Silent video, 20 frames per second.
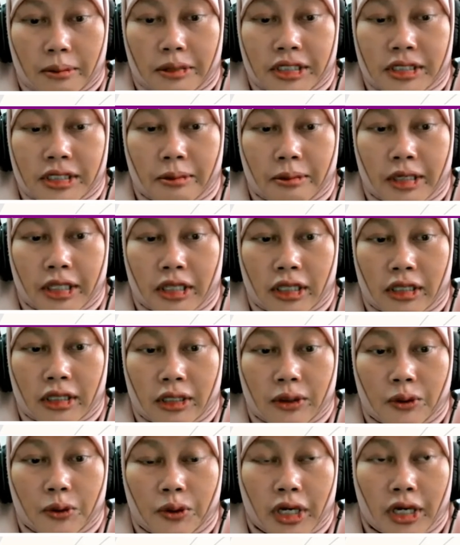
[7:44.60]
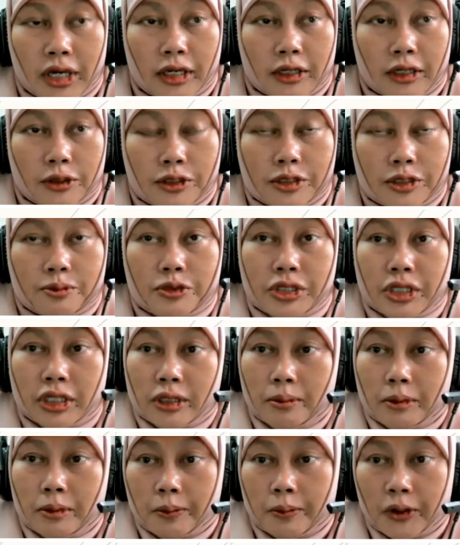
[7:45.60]
pejabat lini itu harus
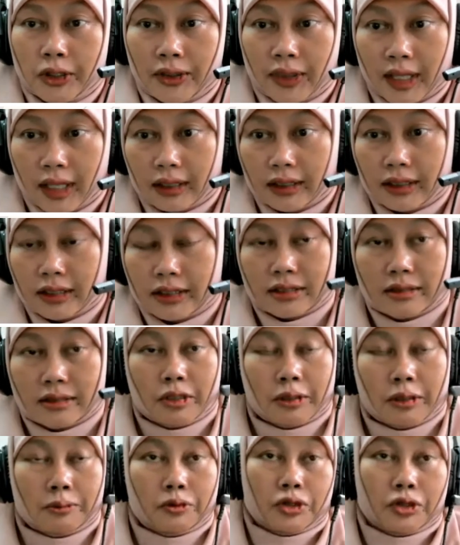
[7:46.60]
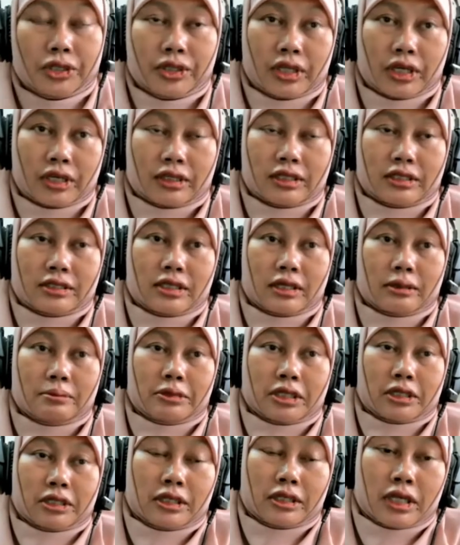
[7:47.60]
punya kemampuan teknis, kemampuan teknis
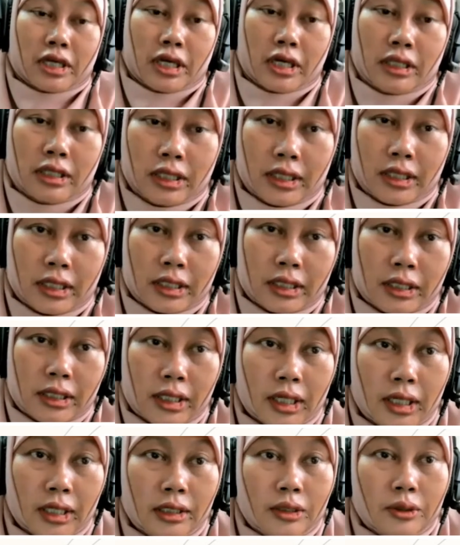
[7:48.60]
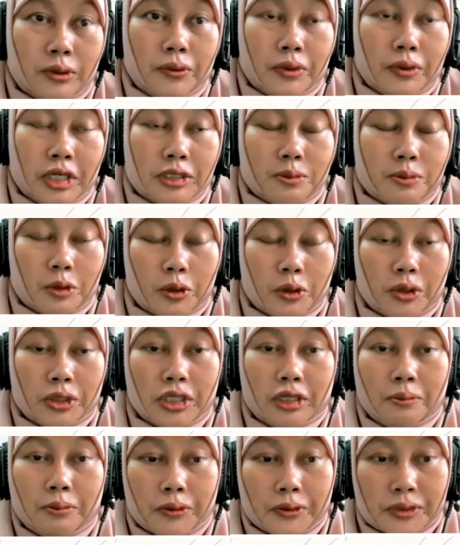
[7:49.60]
yang berkenaan dengan tugas
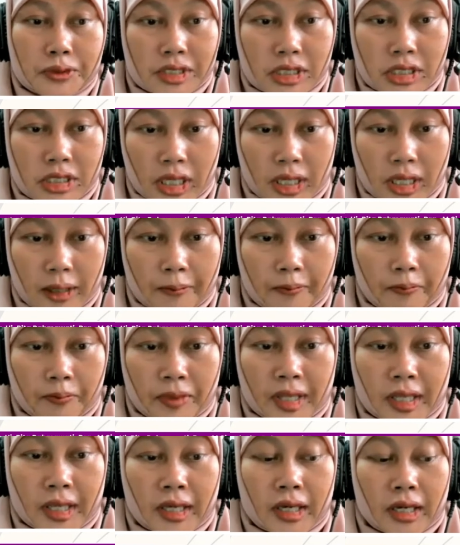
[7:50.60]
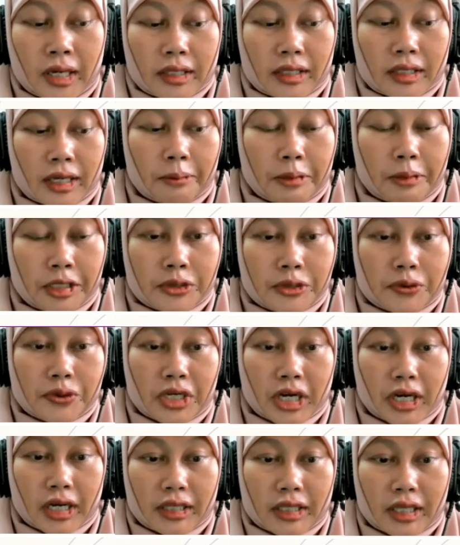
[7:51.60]
pokok dan fungsinya. Tapi
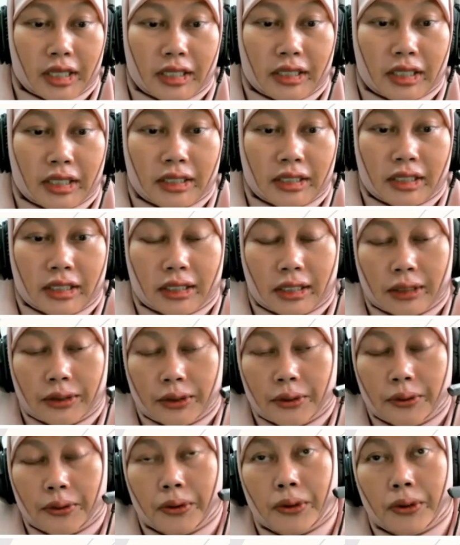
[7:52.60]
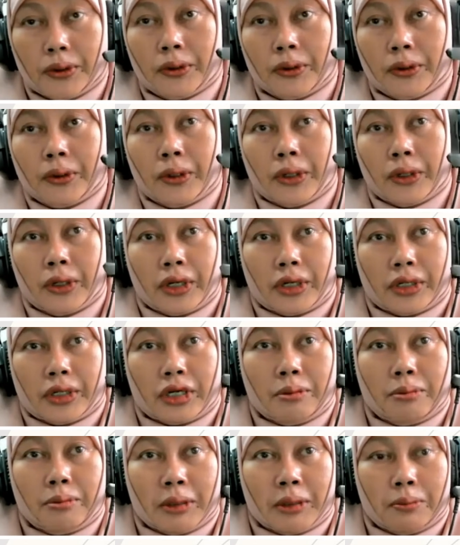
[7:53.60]
juga ada technical know-how,
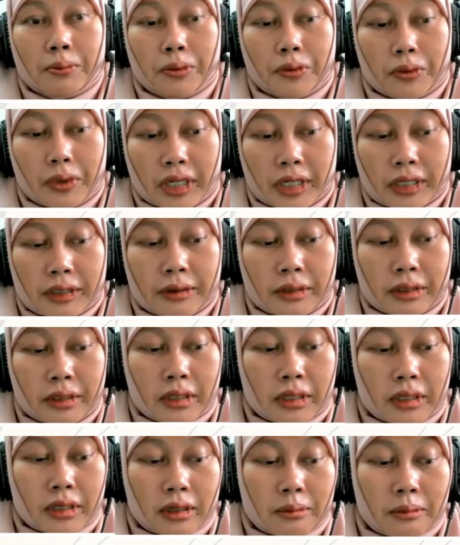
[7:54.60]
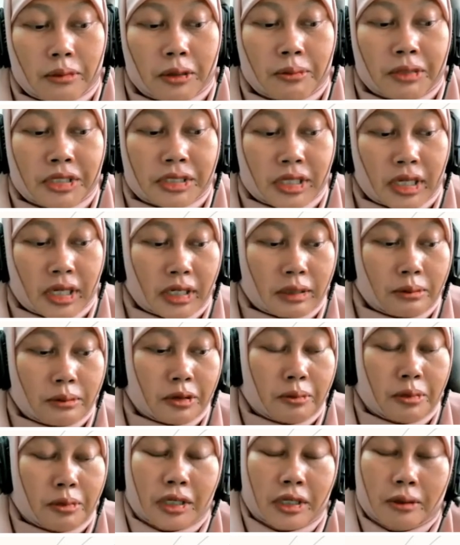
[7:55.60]
kemampuan memecahkan
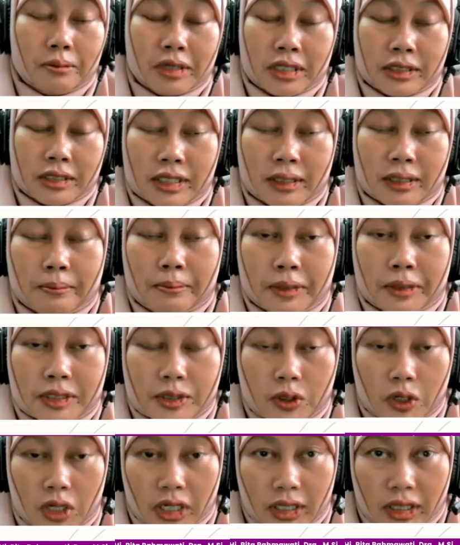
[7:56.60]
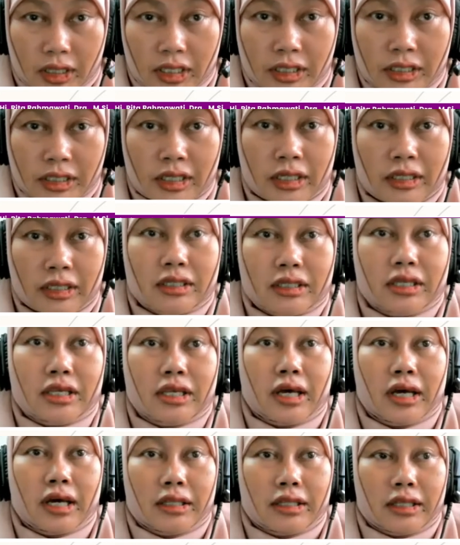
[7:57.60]
berbagai macam persoalan yang
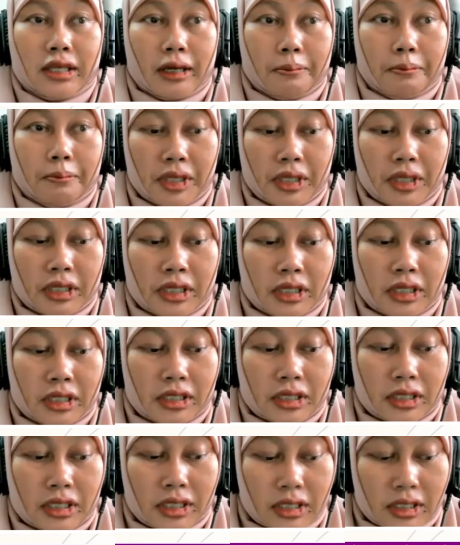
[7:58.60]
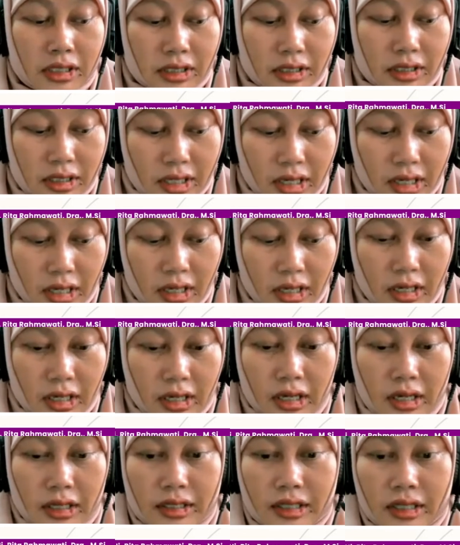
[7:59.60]
dihadapi ketika
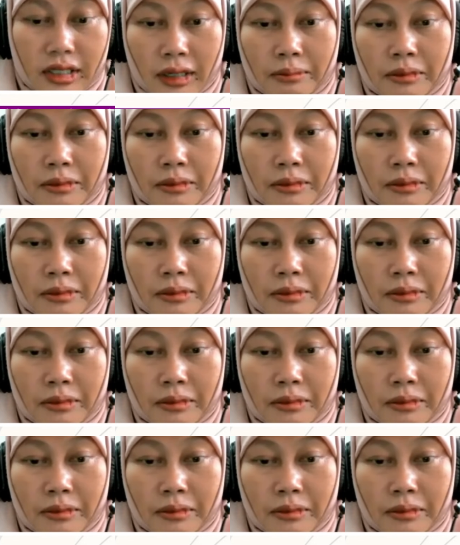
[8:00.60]
dia